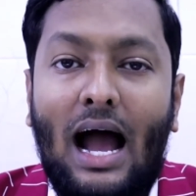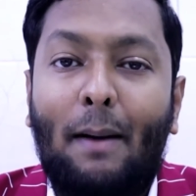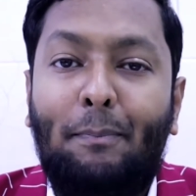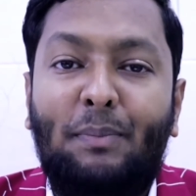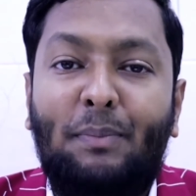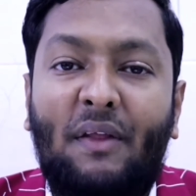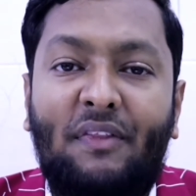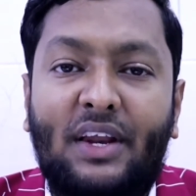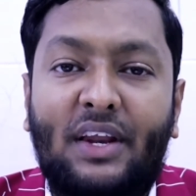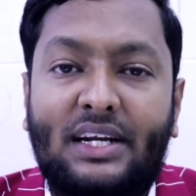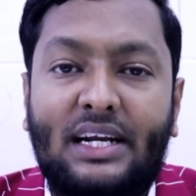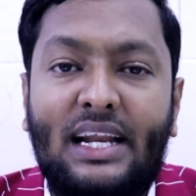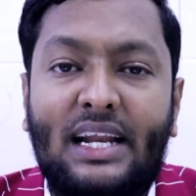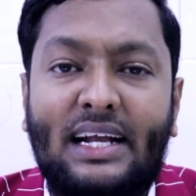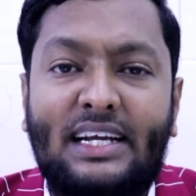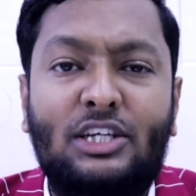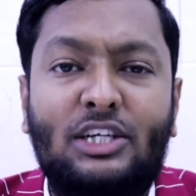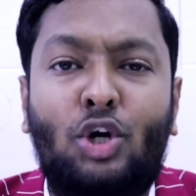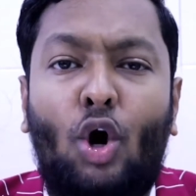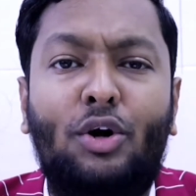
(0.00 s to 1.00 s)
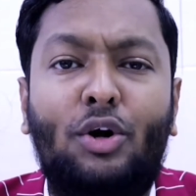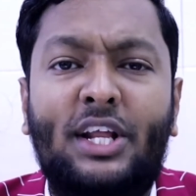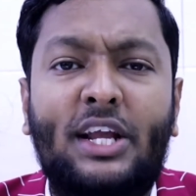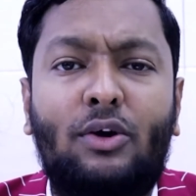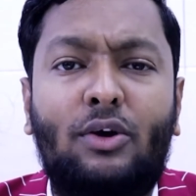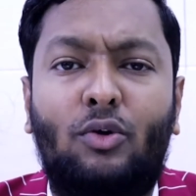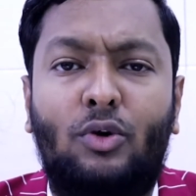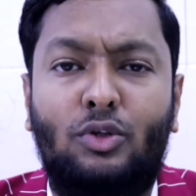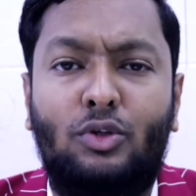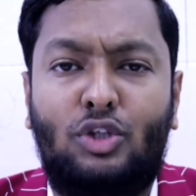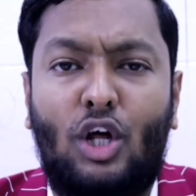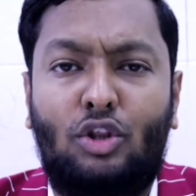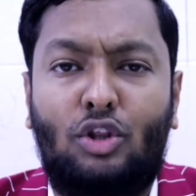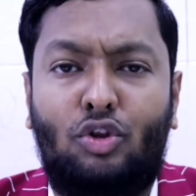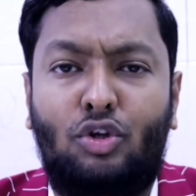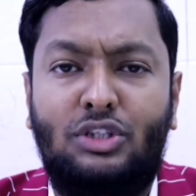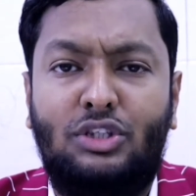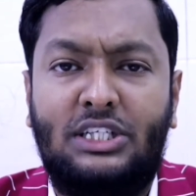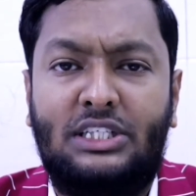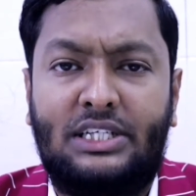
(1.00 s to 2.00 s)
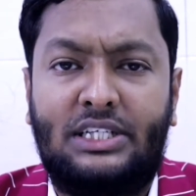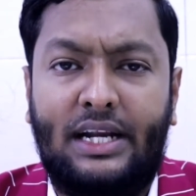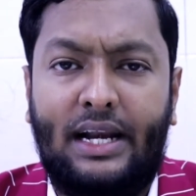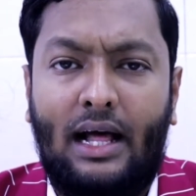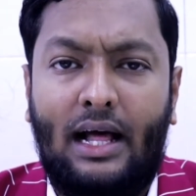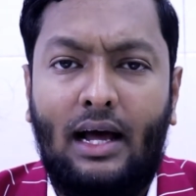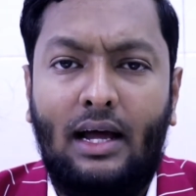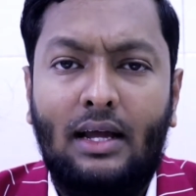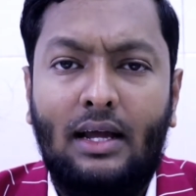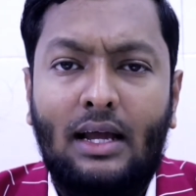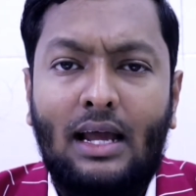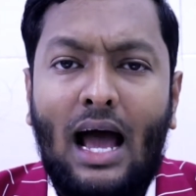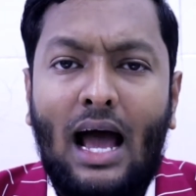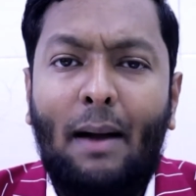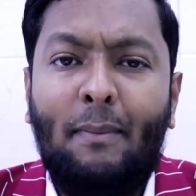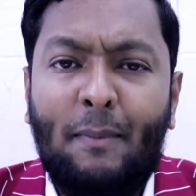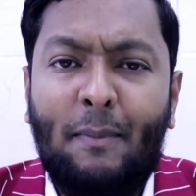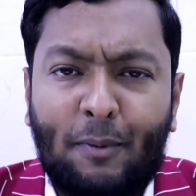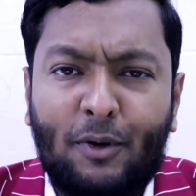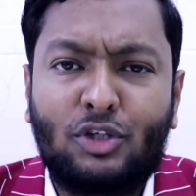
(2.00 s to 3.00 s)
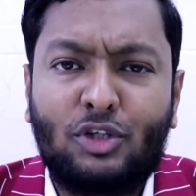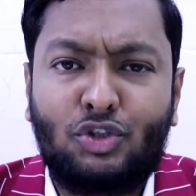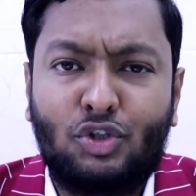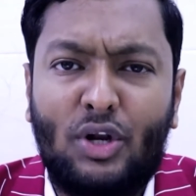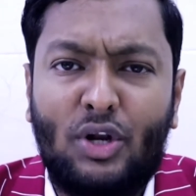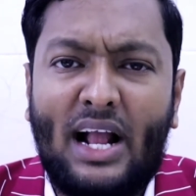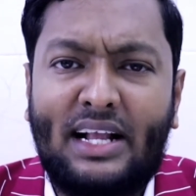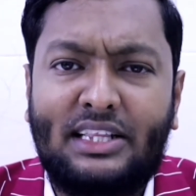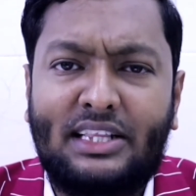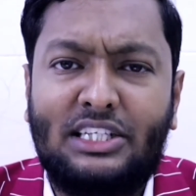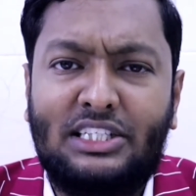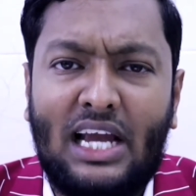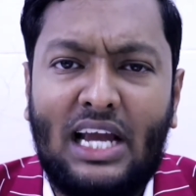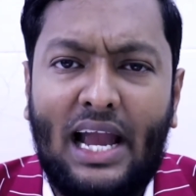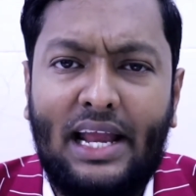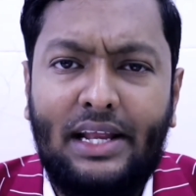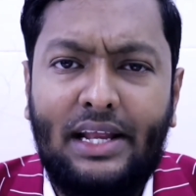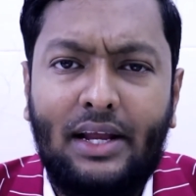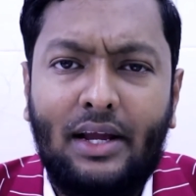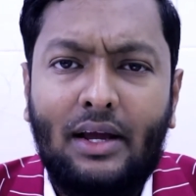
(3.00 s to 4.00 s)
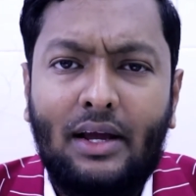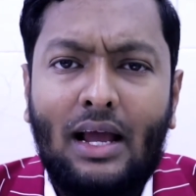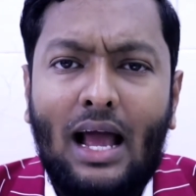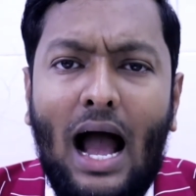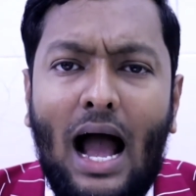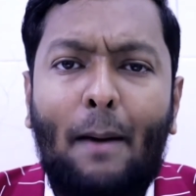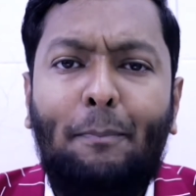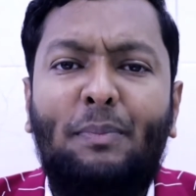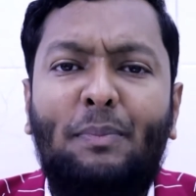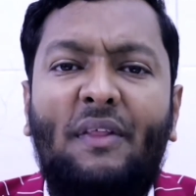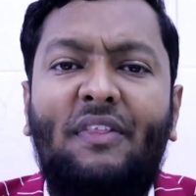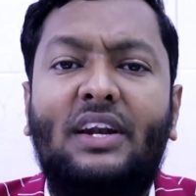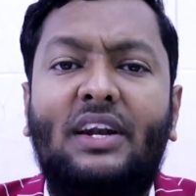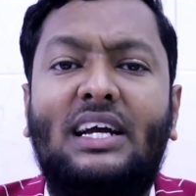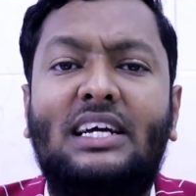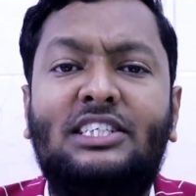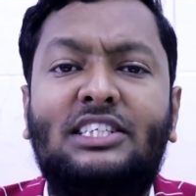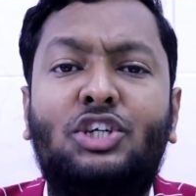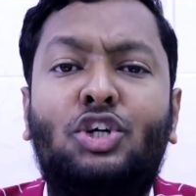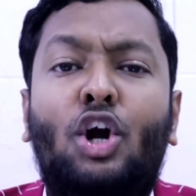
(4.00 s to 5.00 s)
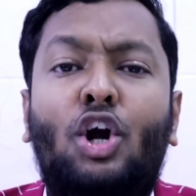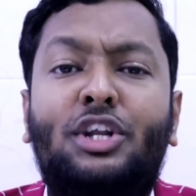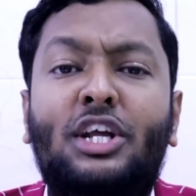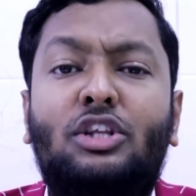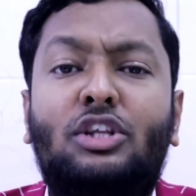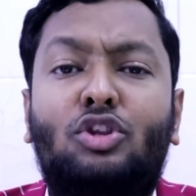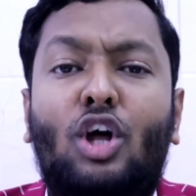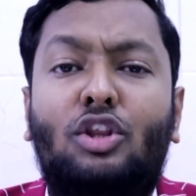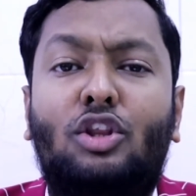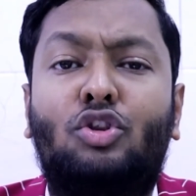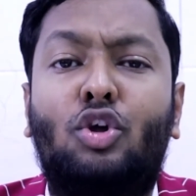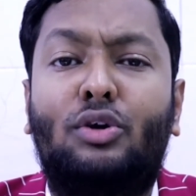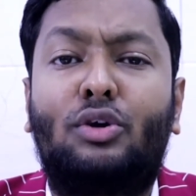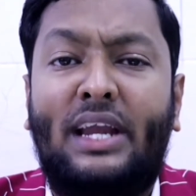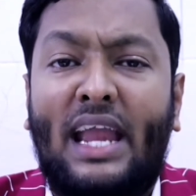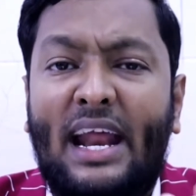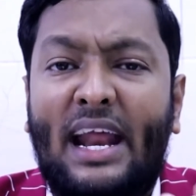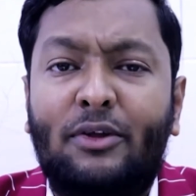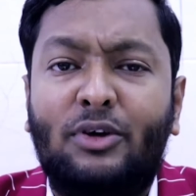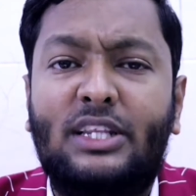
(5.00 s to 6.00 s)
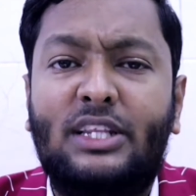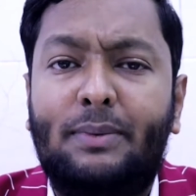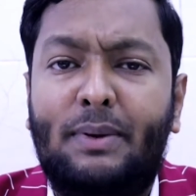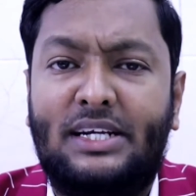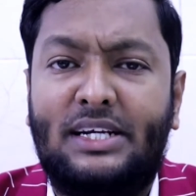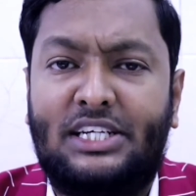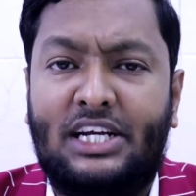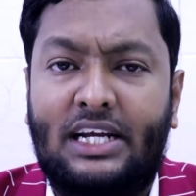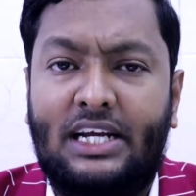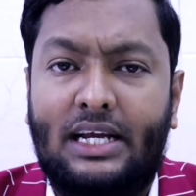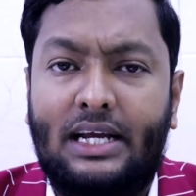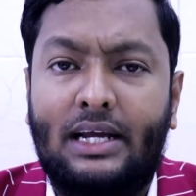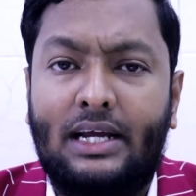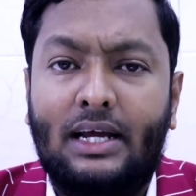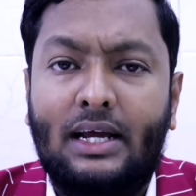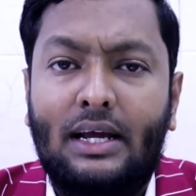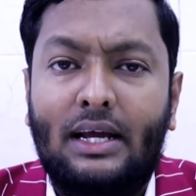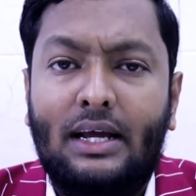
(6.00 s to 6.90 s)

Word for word: আপনাদেরকে নাকি সঠিক কোনো তথ্য দিচ্ছে না আমি প্রশ্ন রাখতে চাই আপনাদের কাছে সঠিক তথ্য কেন দিবে সে